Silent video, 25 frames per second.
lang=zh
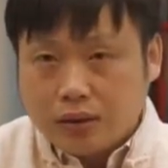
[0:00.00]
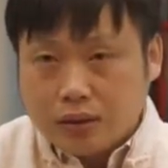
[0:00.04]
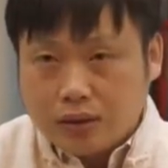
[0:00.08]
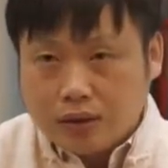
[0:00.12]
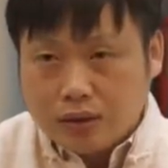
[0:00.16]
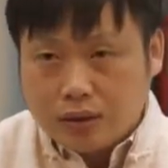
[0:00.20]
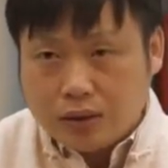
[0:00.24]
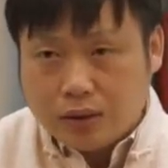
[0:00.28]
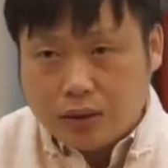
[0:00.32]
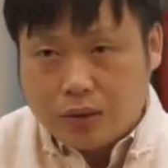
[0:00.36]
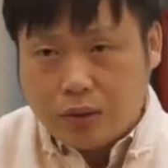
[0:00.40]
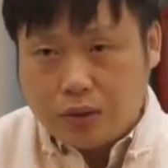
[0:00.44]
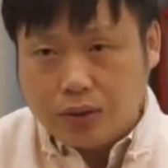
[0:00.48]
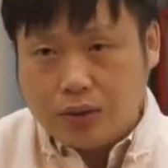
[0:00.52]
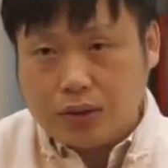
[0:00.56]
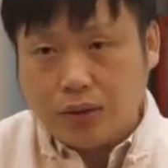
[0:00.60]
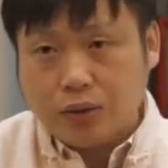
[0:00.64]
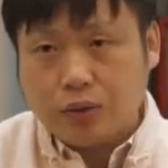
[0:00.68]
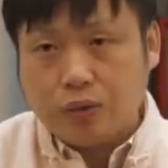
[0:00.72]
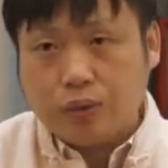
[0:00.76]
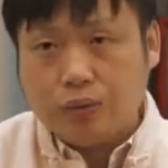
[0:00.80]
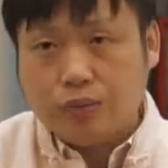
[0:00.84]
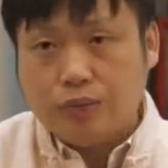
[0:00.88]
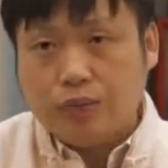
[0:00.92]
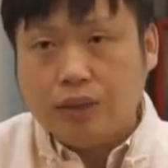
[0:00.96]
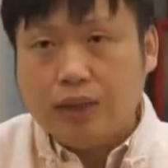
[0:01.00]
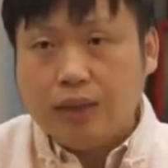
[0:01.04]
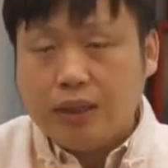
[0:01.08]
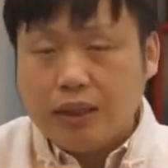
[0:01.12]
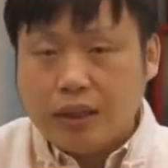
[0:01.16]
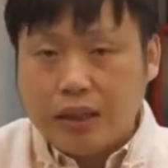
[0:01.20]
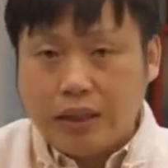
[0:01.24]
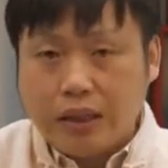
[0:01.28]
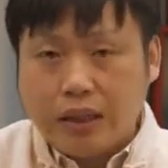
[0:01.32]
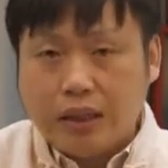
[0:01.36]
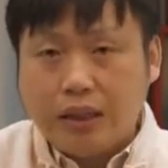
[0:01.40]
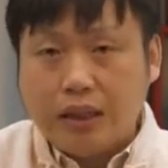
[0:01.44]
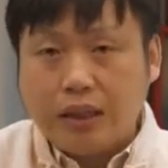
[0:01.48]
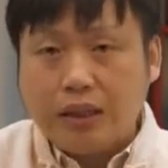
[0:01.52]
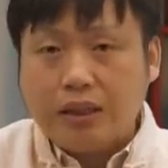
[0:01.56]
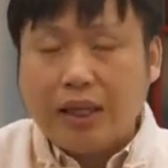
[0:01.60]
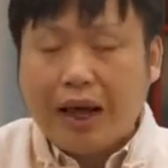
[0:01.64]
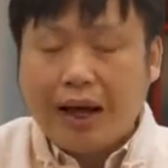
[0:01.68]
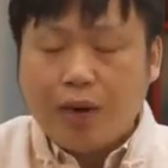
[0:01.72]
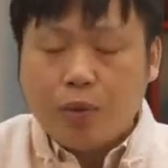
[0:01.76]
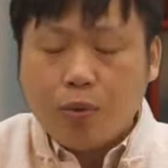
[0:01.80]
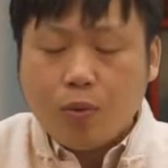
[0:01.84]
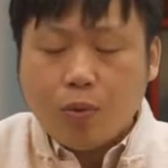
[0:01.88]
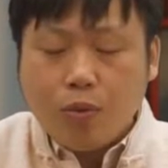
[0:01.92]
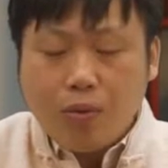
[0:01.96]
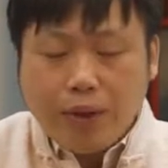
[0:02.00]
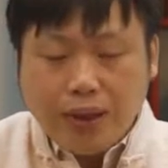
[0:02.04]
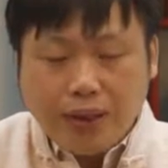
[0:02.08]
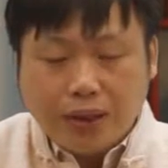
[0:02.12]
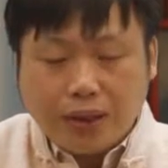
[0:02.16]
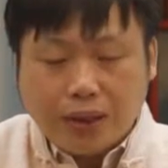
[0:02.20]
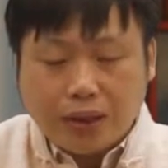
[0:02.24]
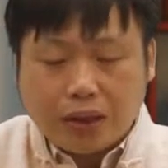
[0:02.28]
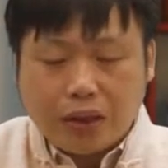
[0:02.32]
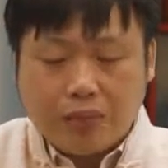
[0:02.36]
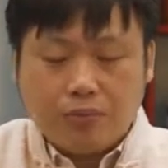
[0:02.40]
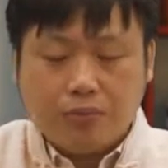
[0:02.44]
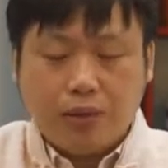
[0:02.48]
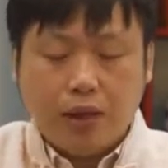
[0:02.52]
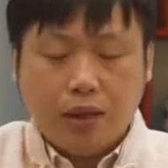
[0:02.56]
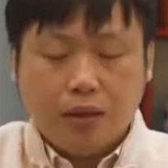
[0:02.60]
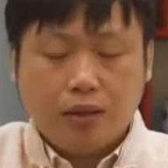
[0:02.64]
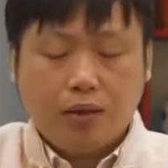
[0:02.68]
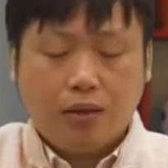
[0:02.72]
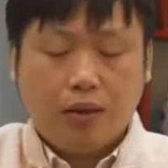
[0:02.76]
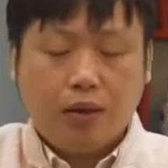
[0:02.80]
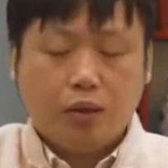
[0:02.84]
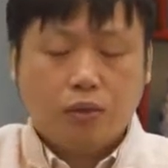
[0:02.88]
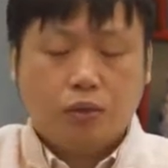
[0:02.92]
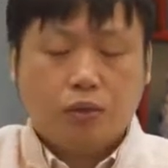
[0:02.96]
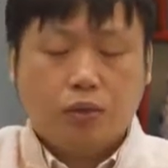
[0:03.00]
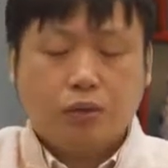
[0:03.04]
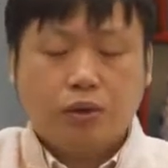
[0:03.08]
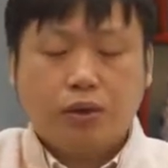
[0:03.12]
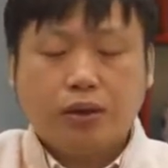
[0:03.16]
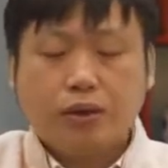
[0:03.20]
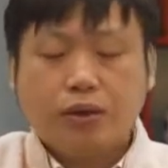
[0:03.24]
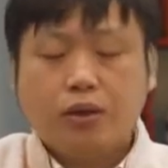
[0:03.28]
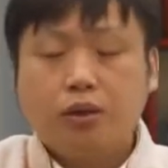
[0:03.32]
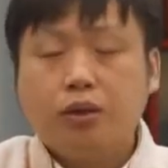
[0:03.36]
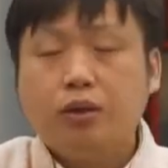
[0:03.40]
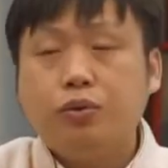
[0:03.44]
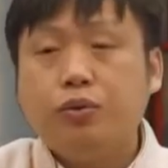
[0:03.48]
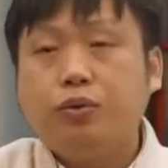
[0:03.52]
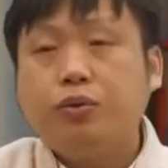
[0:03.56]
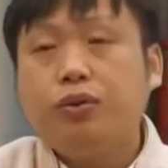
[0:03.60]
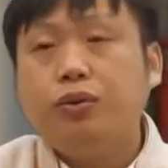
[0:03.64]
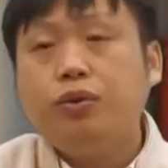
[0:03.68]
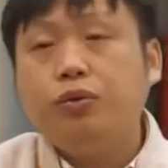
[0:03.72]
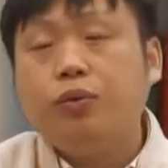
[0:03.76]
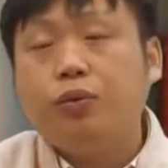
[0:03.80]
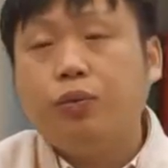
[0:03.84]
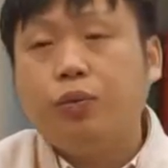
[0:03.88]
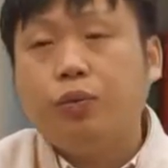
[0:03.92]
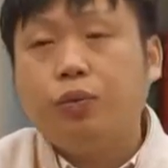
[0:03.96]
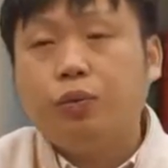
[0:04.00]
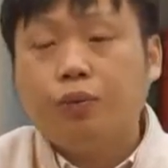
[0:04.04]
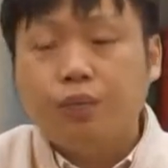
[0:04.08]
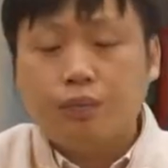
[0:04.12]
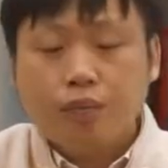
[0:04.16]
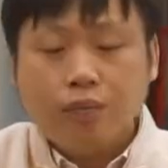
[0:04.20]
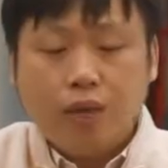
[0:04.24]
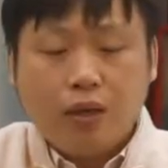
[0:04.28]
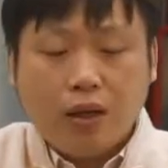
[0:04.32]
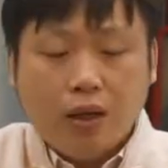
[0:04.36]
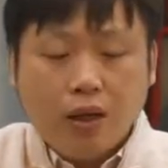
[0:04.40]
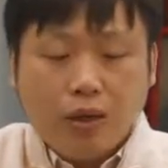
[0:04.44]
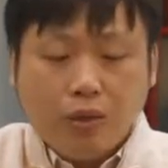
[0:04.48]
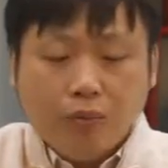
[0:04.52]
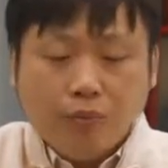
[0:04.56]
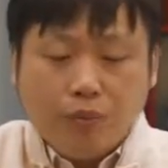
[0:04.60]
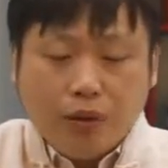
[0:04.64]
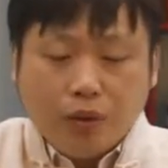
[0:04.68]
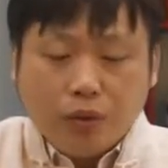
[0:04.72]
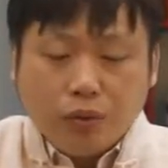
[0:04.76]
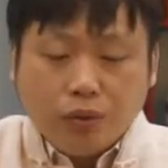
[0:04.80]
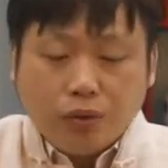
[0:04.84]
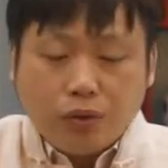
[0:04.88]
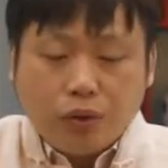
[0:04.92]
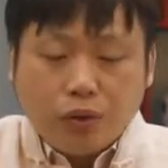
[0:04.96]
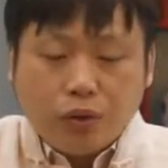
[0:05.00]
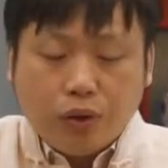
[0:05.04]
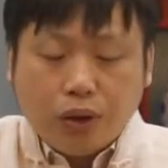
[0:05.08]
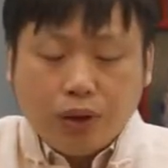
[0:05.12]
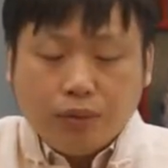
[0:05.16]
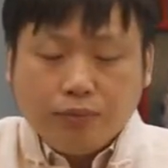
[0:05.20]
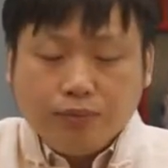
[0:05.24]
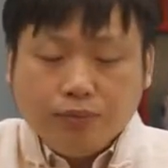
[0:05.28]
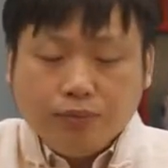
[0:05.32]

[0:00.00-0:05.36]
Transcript: 科举制度，以及他为什么要重视科举制度。比如说，